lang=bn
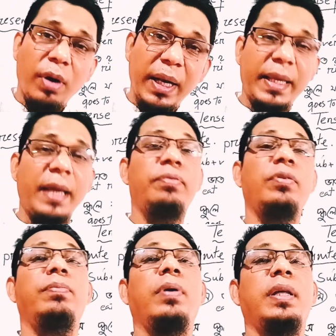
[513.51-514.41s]
অনেকেই
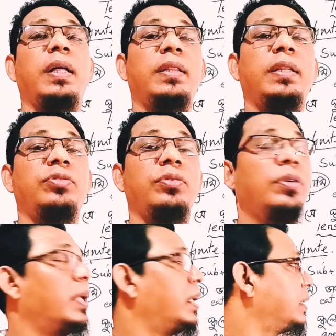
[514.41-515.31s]
ফুটবল খেলতেছো
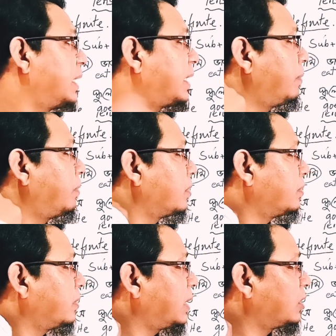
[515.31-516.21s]
সেটা
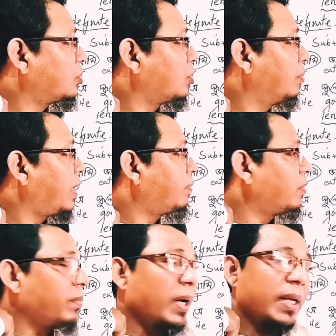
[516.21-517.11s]
বোঝাচ্ছে তোমরা
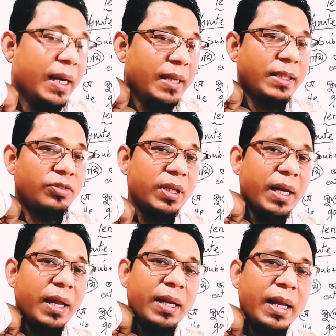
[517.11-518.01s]
ফুটবল খেলিতেছো
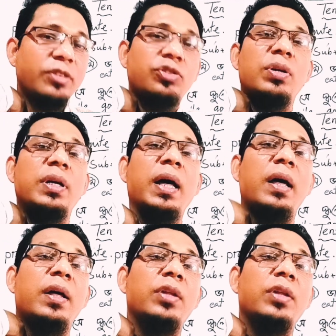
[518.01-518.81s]
এটা একজন না